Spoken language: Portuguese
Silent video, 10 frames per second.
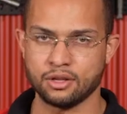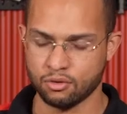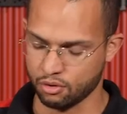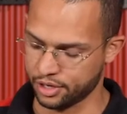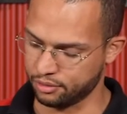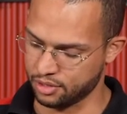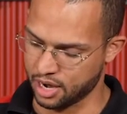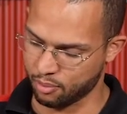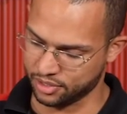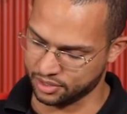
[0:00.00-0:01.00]
em qualquer
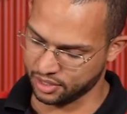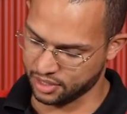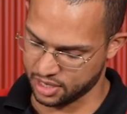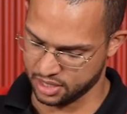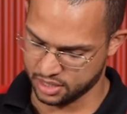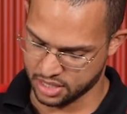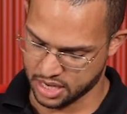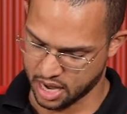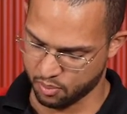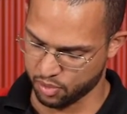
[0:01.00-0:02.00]
lugar. Precisa estar tá
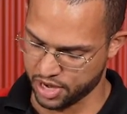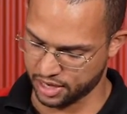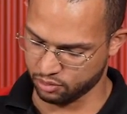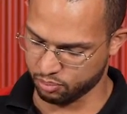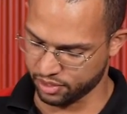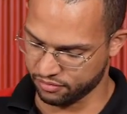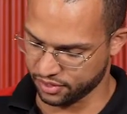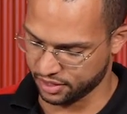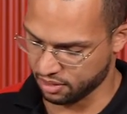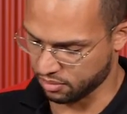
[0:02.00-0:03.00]
apoiado
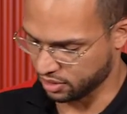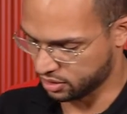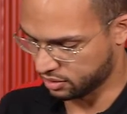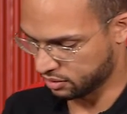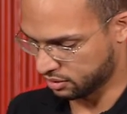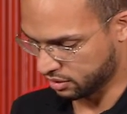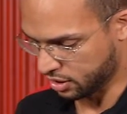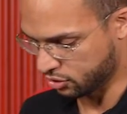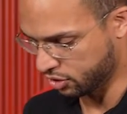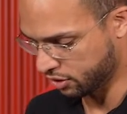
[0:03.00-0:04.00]
perfeitamente.
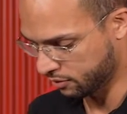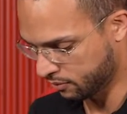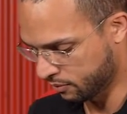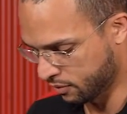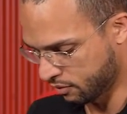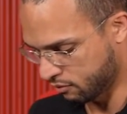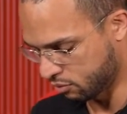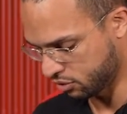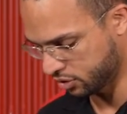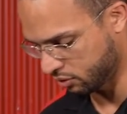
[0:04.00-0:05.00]
Tá joia? Vou
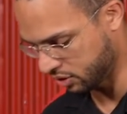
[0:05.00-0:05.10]
mostrar um